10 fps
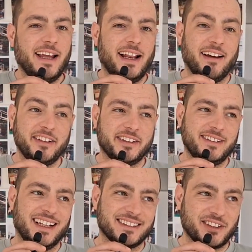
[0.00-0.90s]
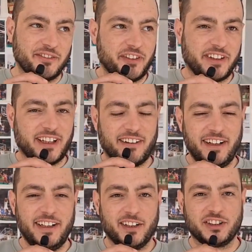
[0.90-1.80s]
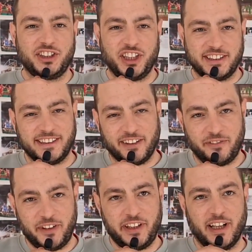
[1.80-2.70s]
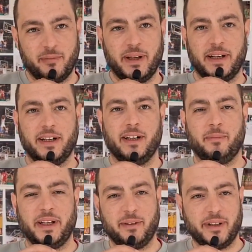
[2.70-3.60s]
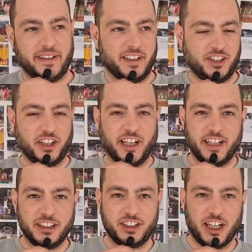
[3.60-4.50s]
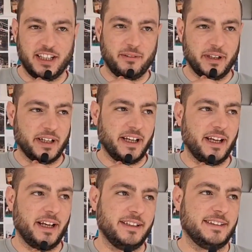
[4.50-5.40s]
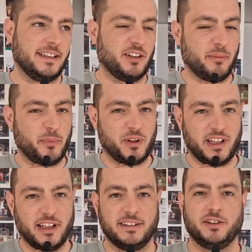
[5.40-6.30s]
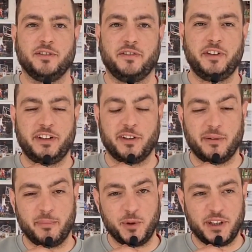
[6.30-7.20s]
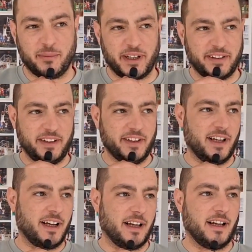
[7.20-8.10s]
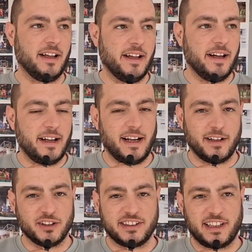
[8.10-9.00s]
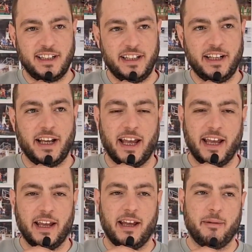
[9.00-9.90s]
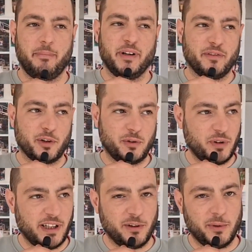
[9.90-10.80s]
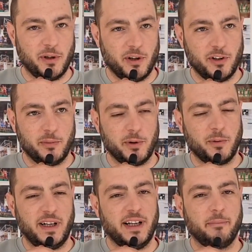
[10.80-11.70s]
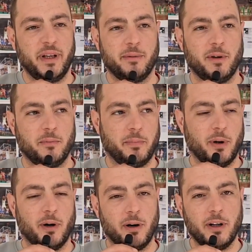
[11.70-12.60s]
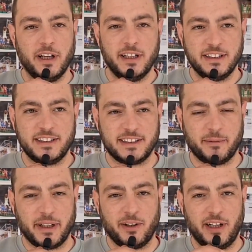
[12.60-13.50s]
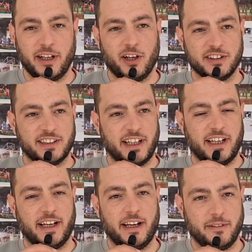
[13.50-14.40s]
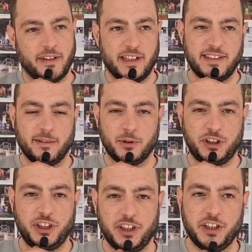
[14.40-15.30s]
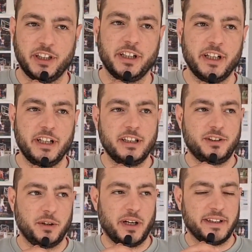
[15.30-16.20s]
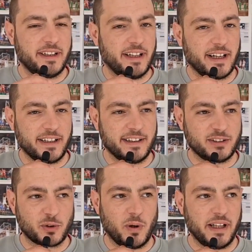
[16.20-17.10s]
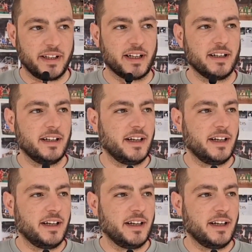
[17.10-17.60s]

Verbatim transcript: La, la sconfitta ad Avellino ci è servita per, per, rimetterci in careggiata perché è stata una brutta sconfitta, una brutta partita la nostra lì e per fortuna dopo, dopo quella abbiamo un po' sistemato le cose e ne siamo usciti sicuramente da grande squadra.